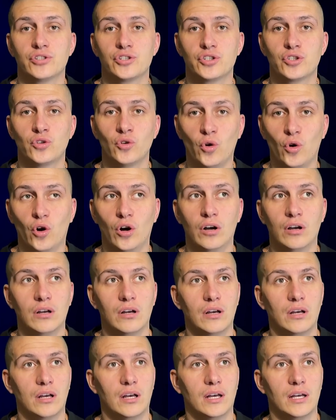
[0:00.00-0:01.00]
что?
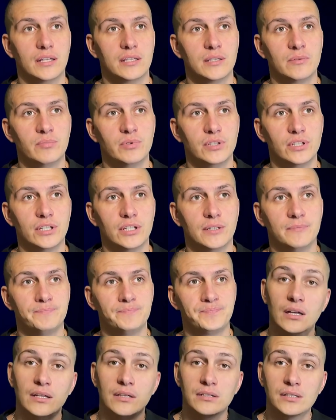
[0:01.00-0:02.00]
Э, это было
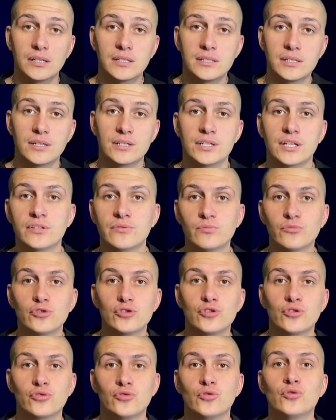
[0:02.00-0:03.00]
как скачать
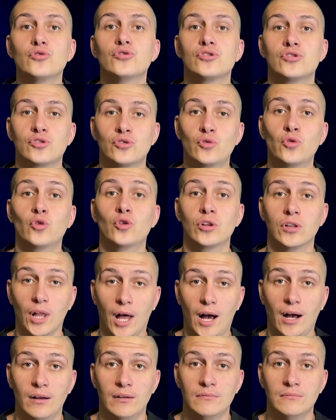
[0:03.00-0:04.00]
музыку с
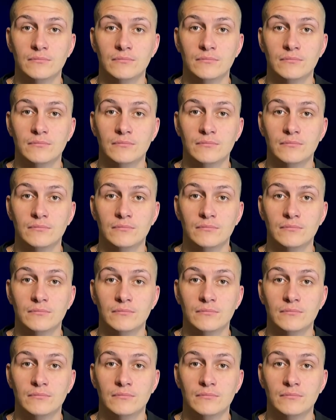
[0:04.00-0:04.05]
гугла.